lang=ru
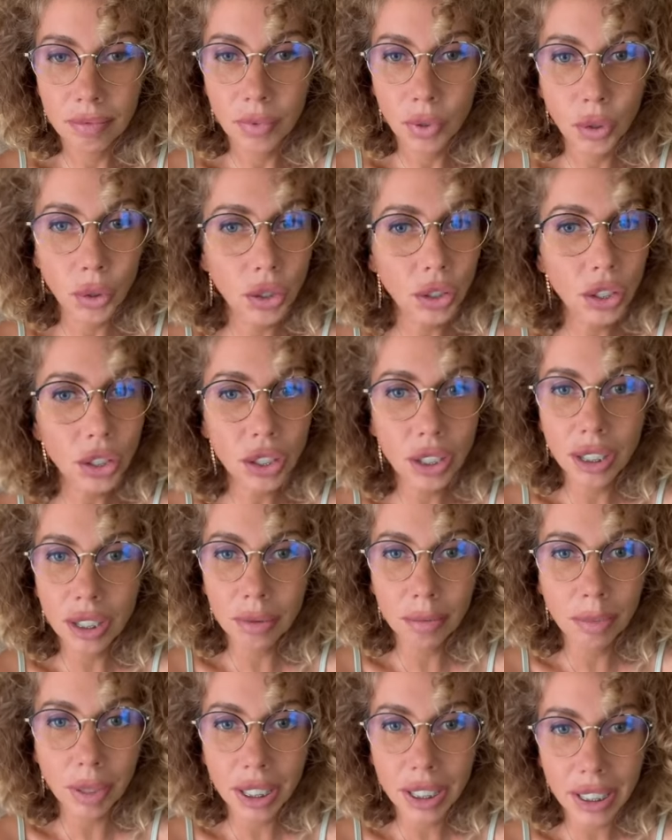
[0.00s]
Хочешь не
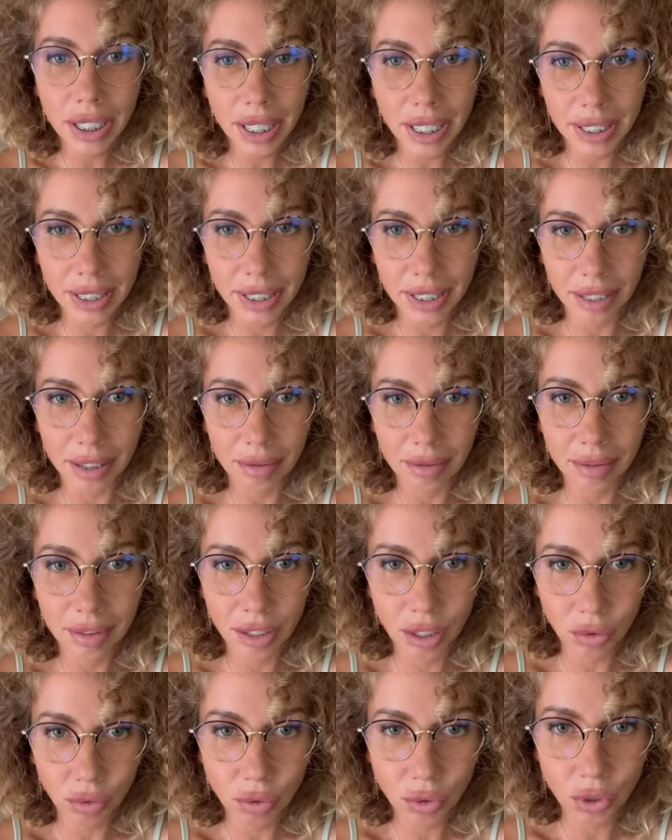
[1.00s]
бояться
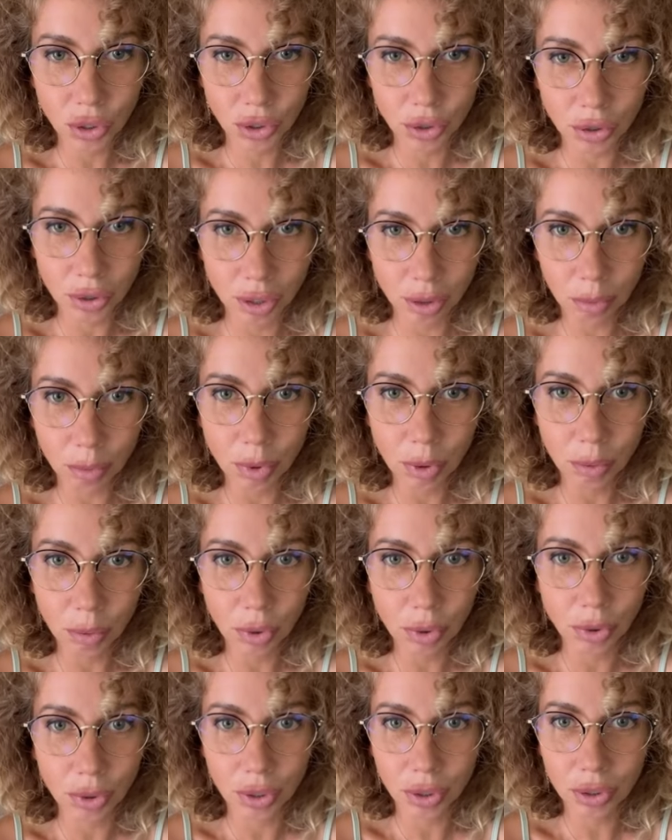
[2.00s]
того, что с тобой
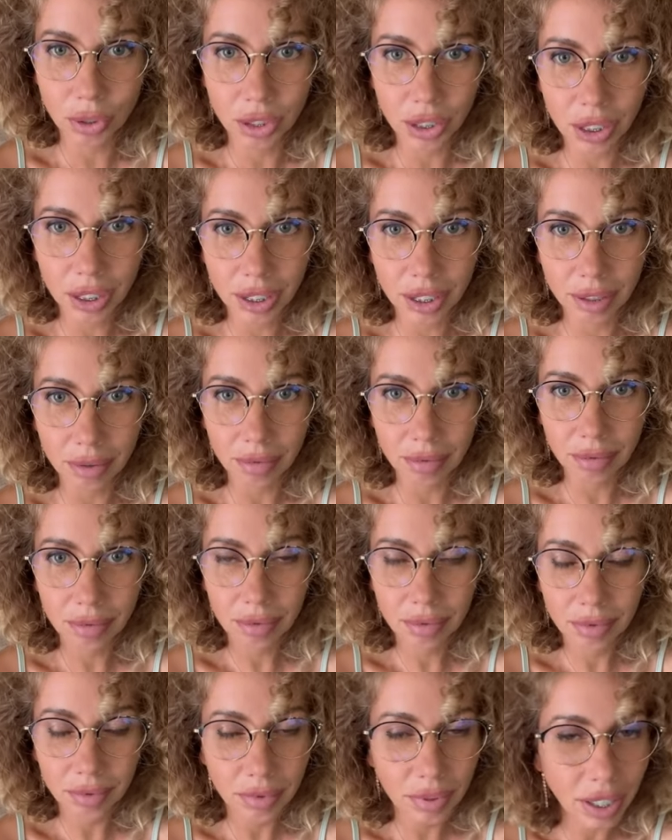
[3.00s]
могут случиться
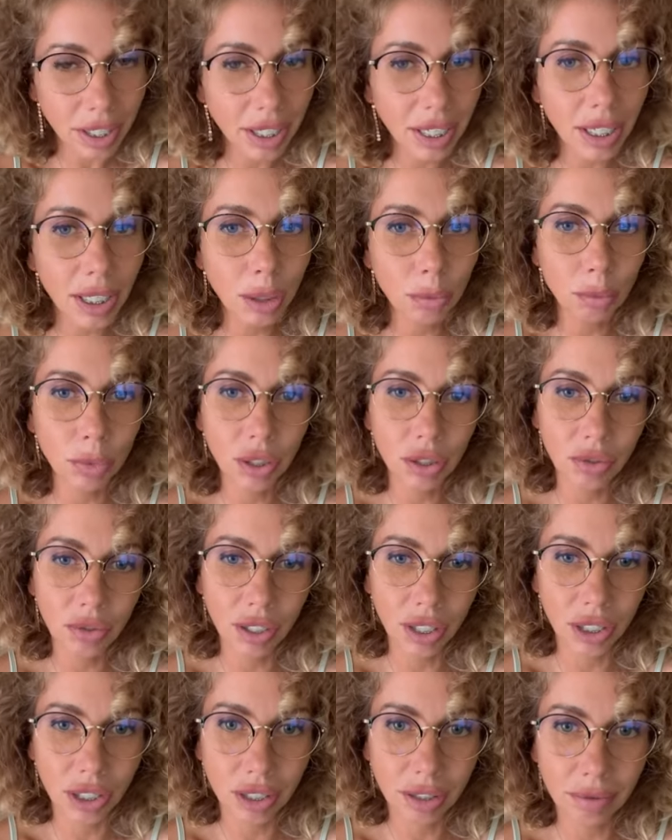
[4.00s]
великолепные
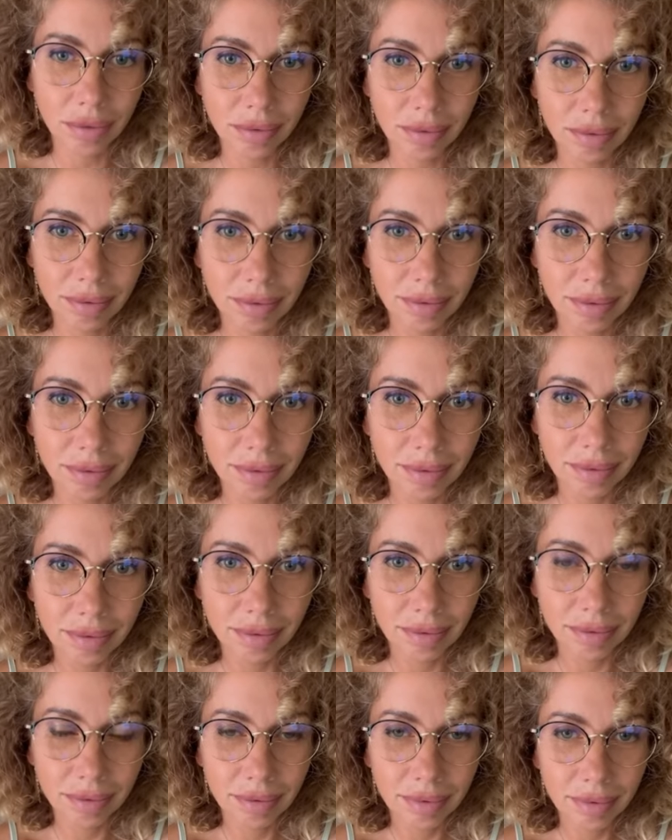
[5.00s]
вещи –
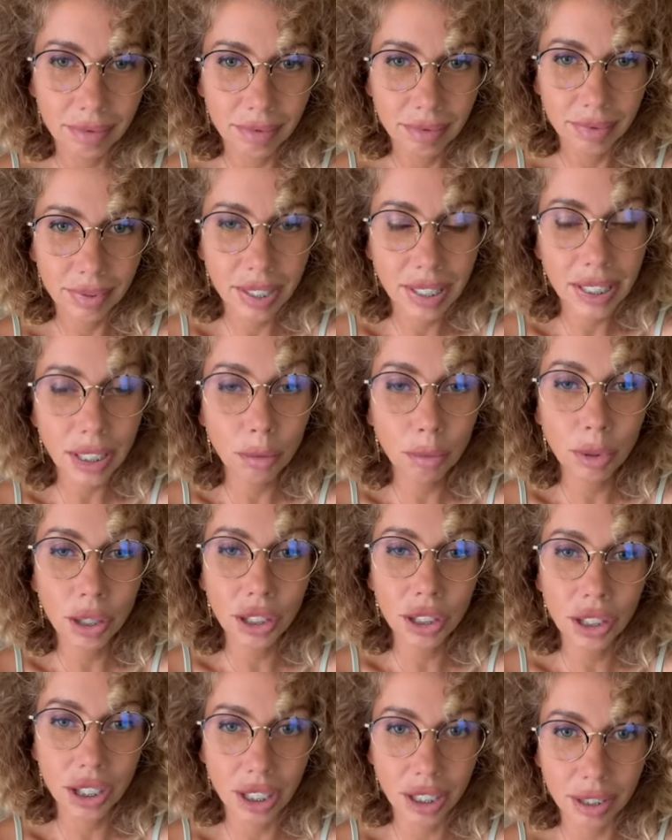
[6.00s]
Тогда
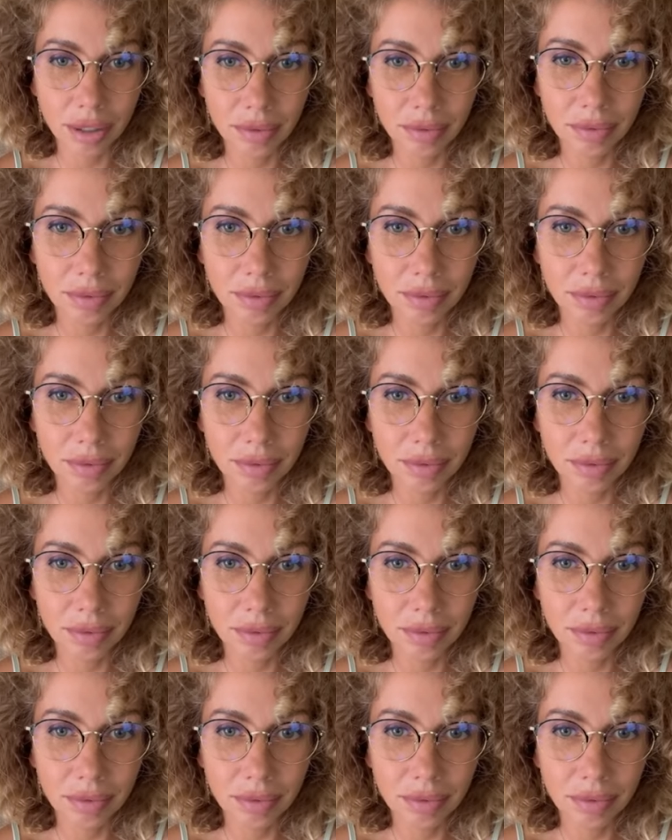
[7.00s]
приезжай.